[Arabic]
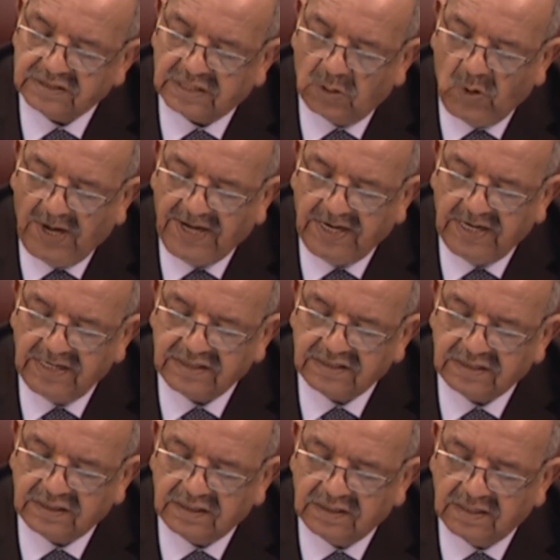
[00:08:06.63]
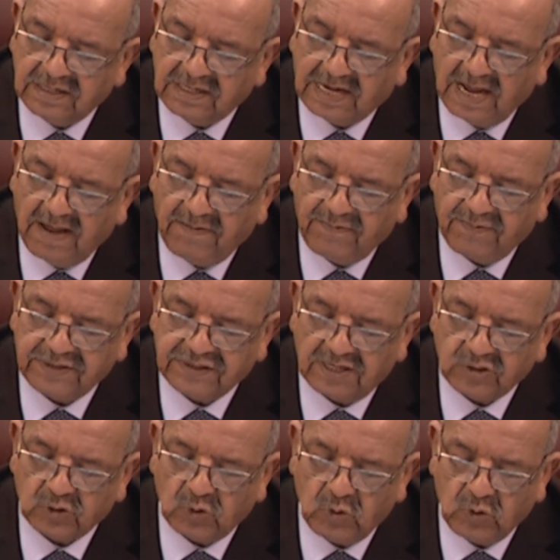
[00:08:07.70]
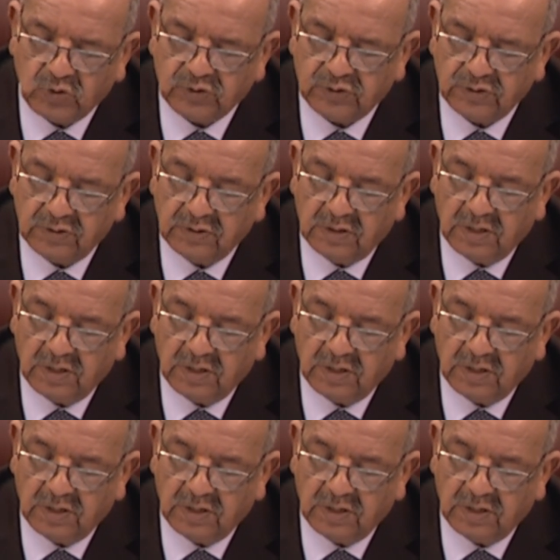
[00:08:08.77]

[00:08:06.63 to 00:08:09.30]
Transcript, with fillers: توحيد كافة الجهود